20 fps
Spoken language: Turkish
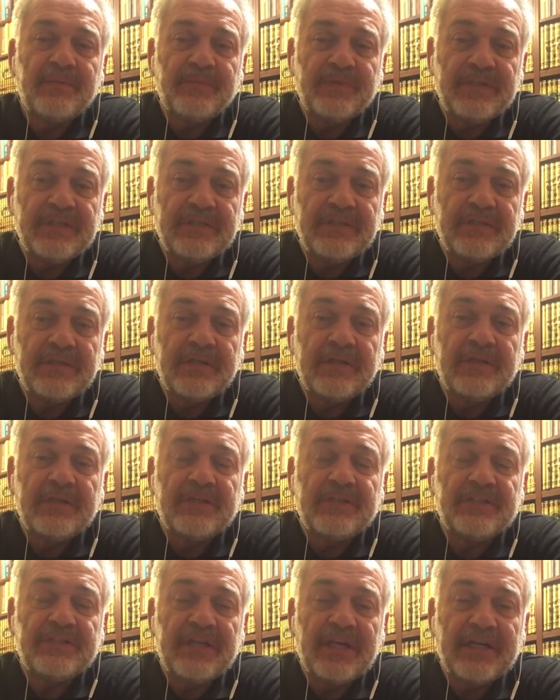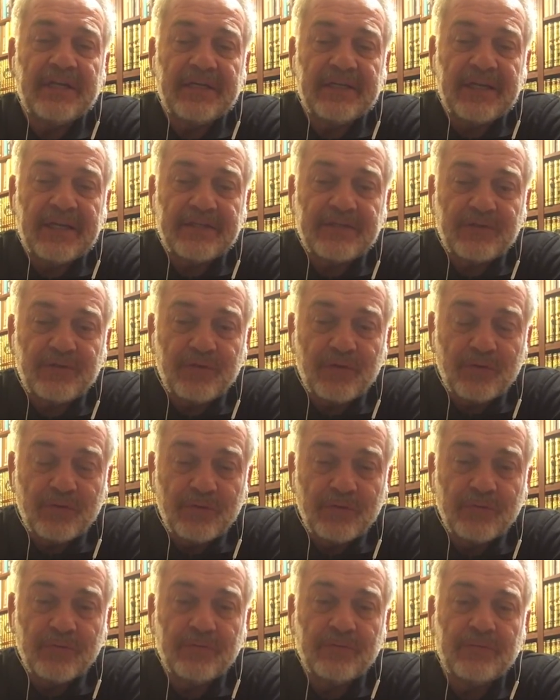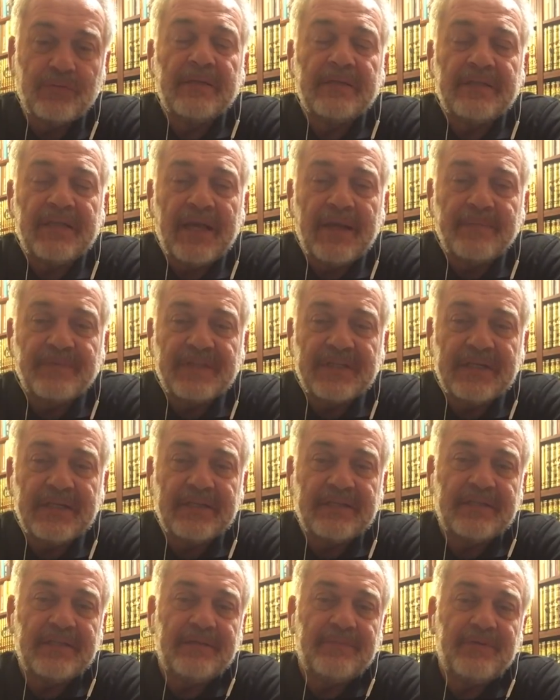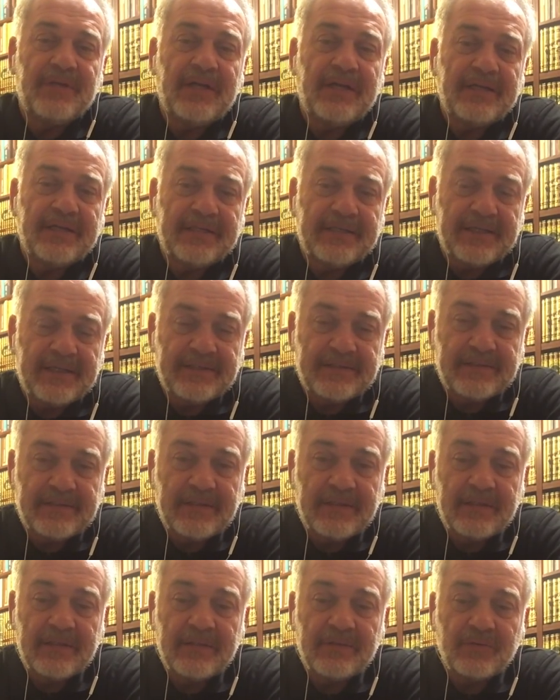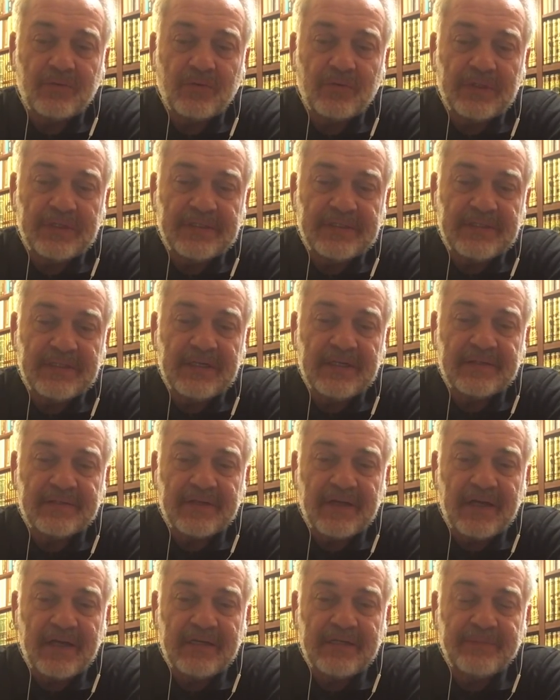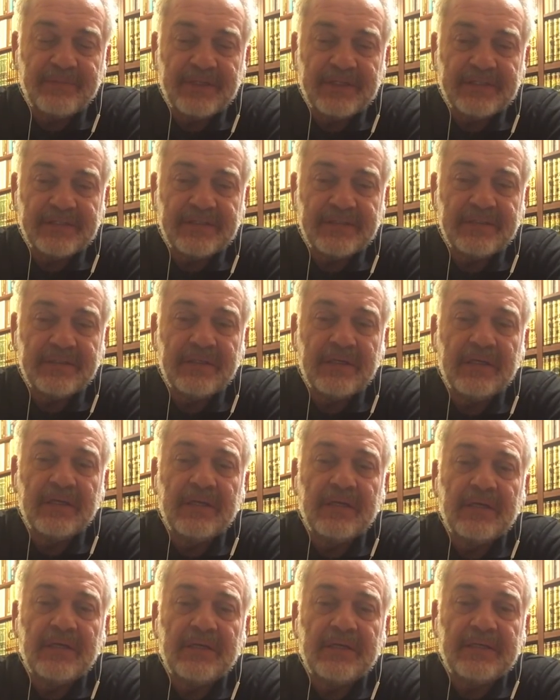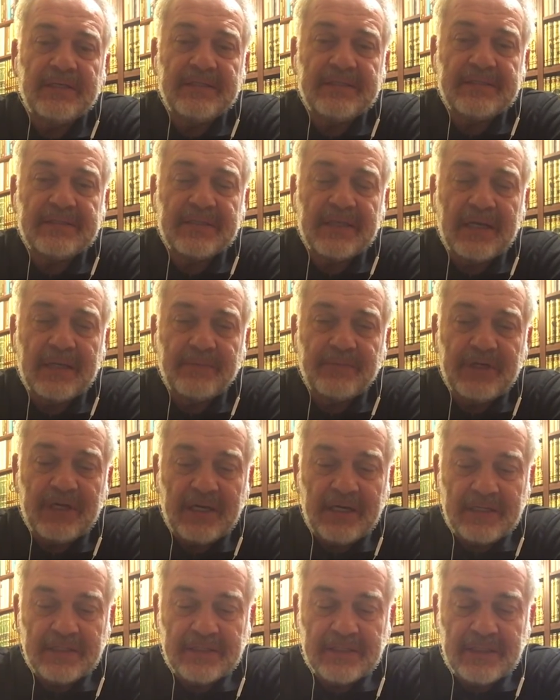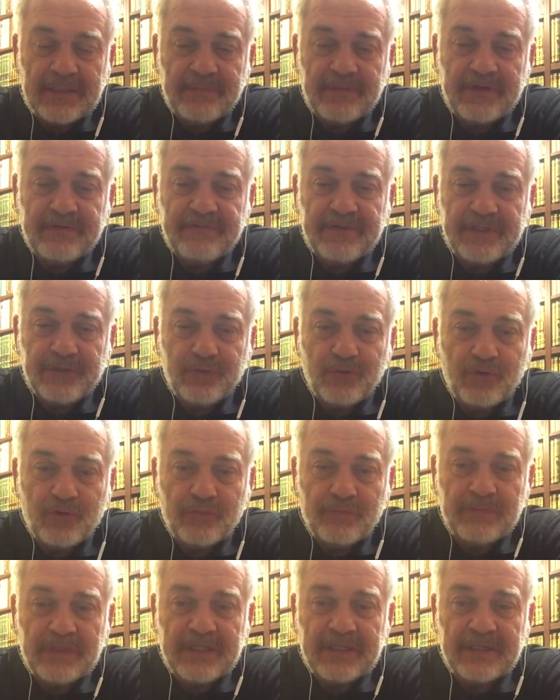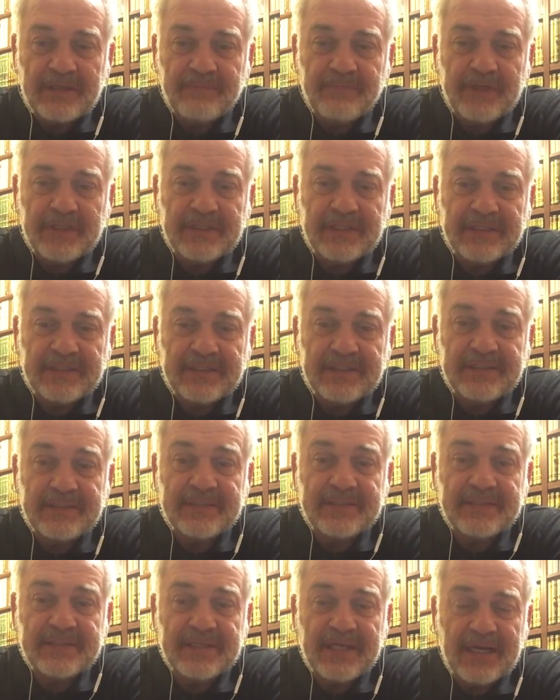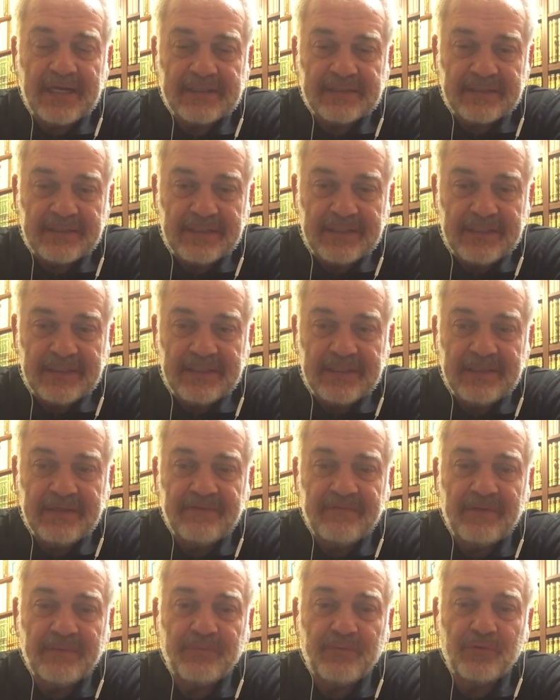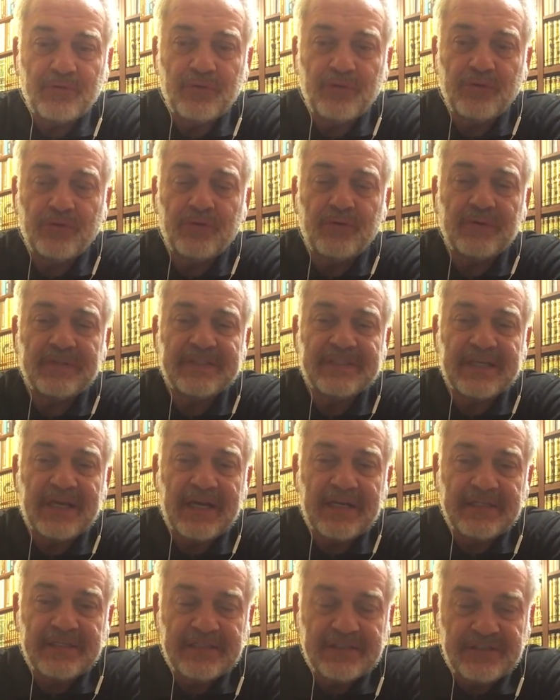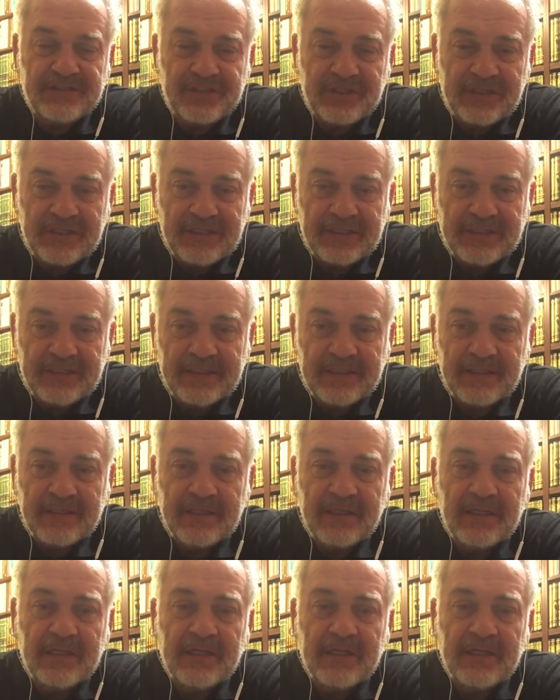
bir jenerasyonun temsil ettiği bir hareket. Dolayısıyla Taliban'ın İslam'ı anlama ve yorumlamadaki sertliğini ve bugünkü zahirciliğini